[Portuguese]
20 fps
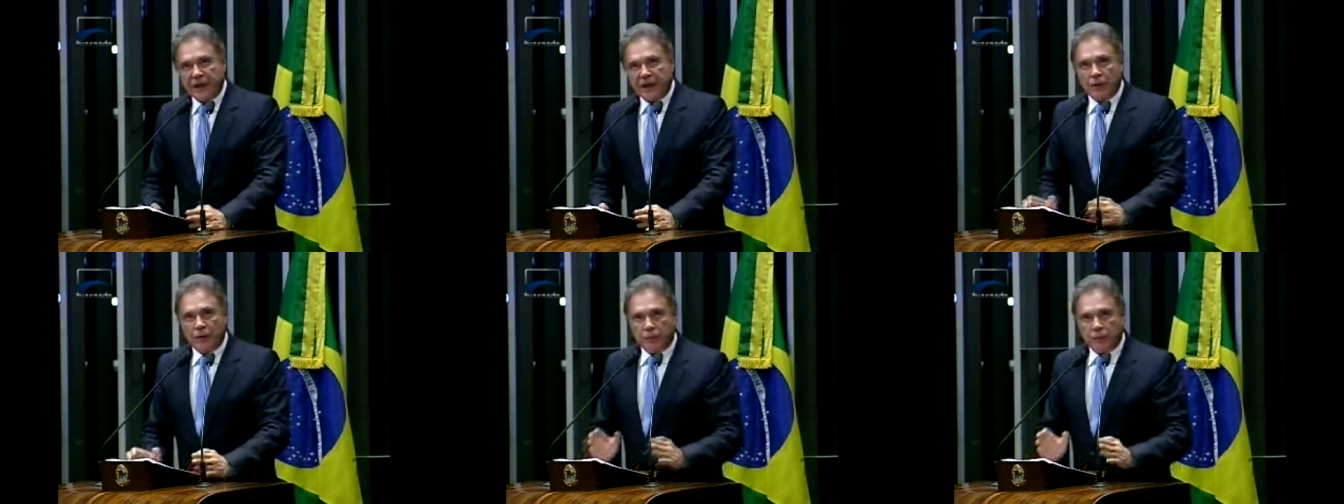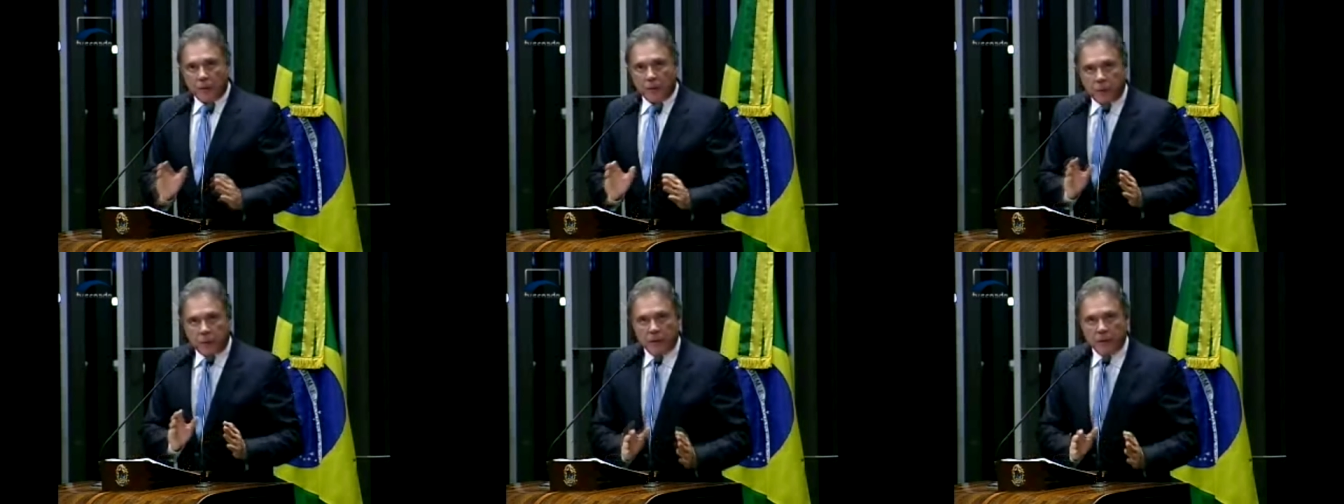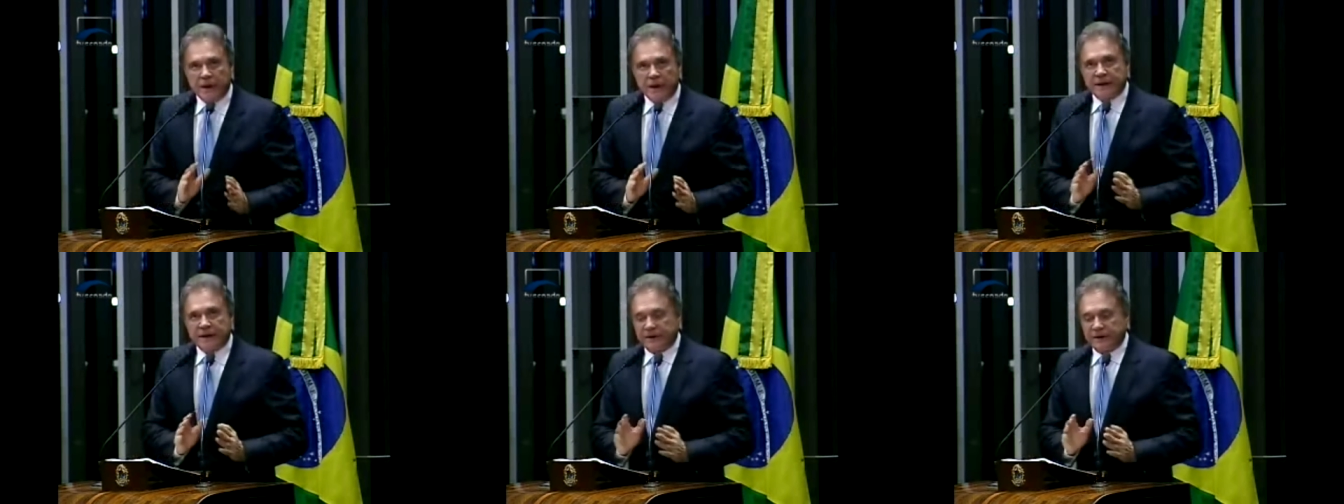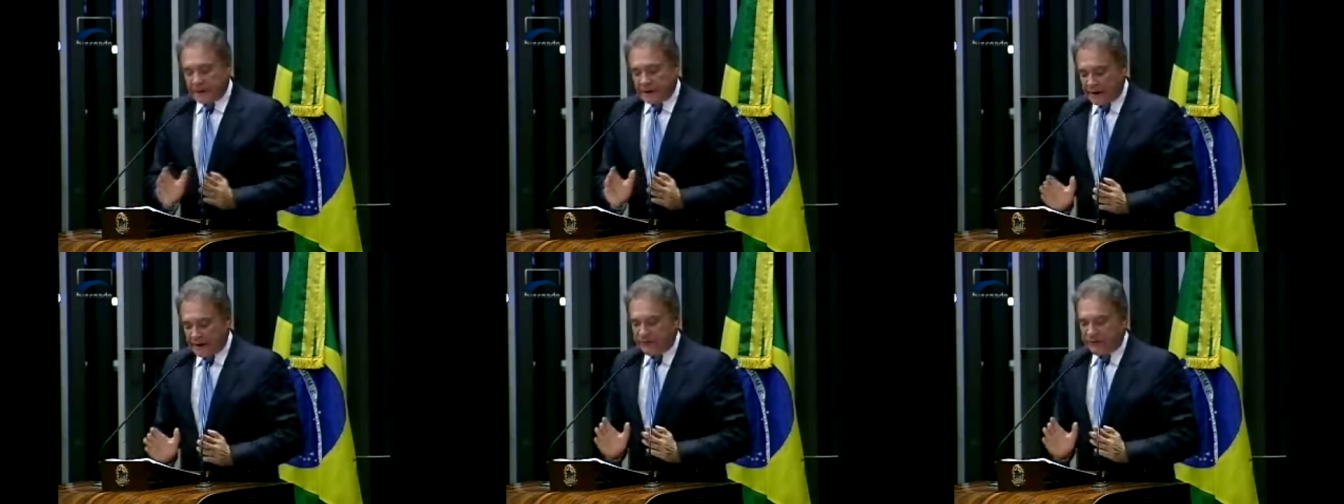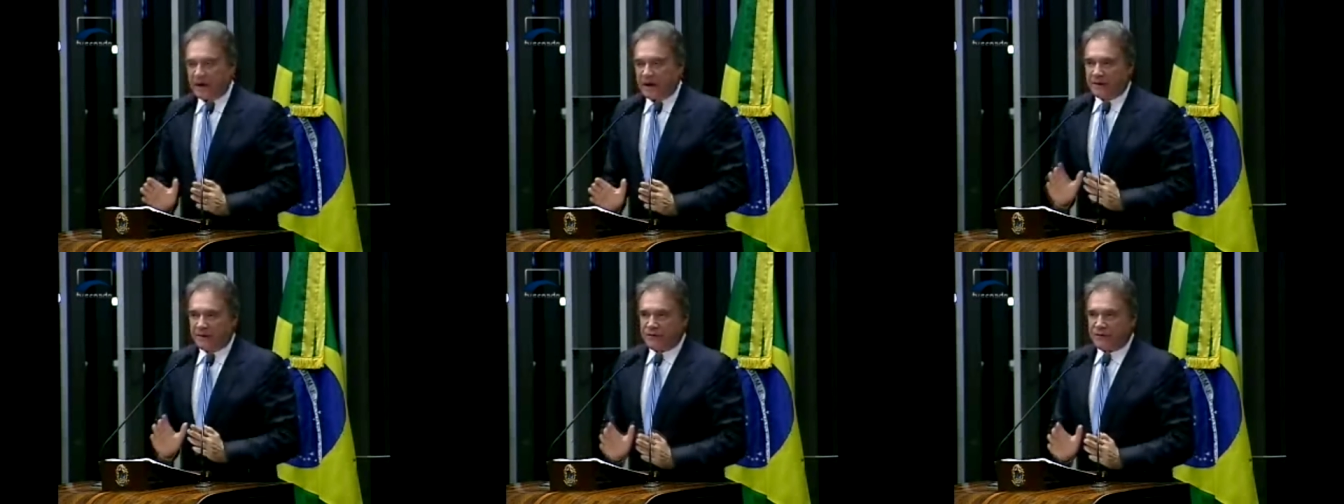E o proponente
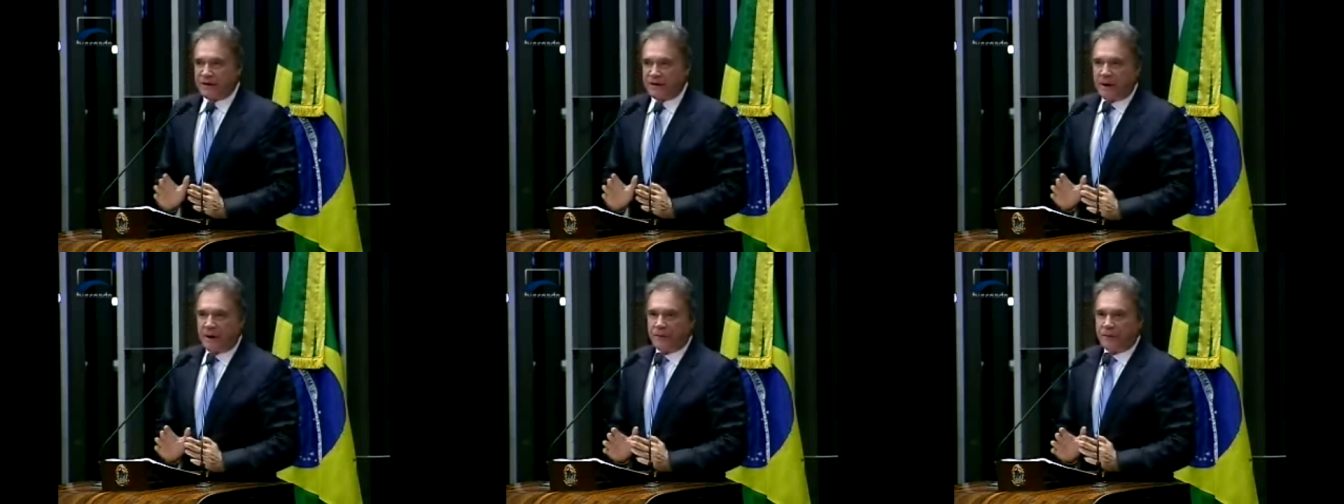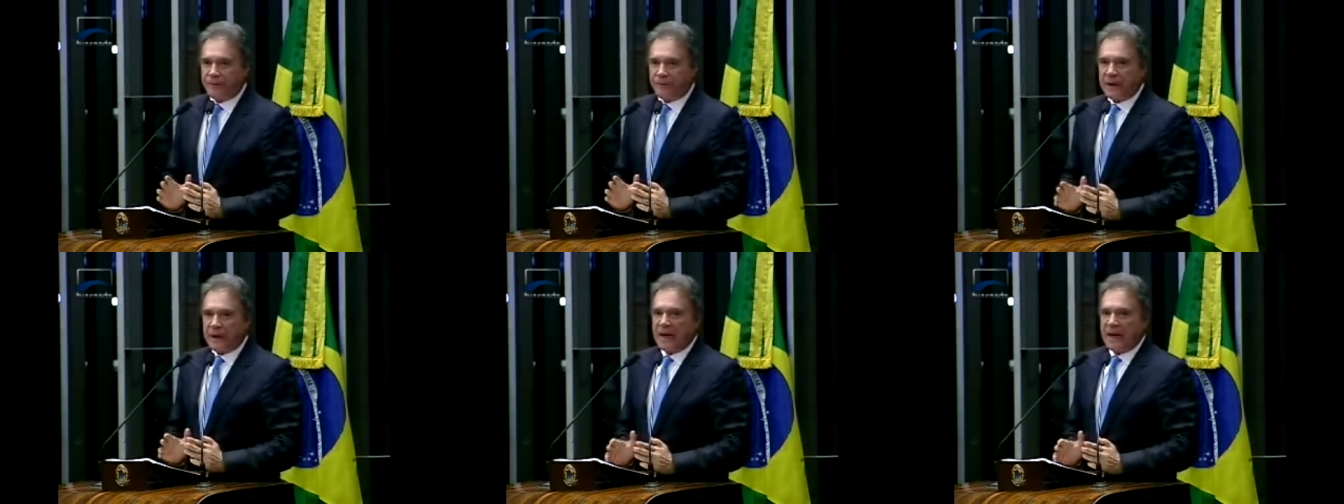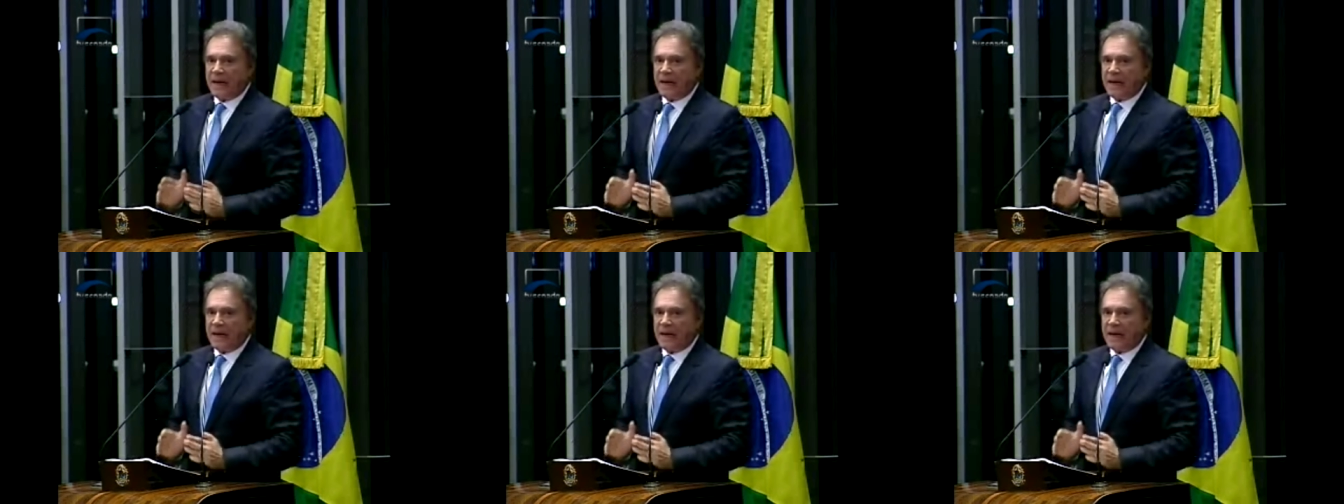desta ação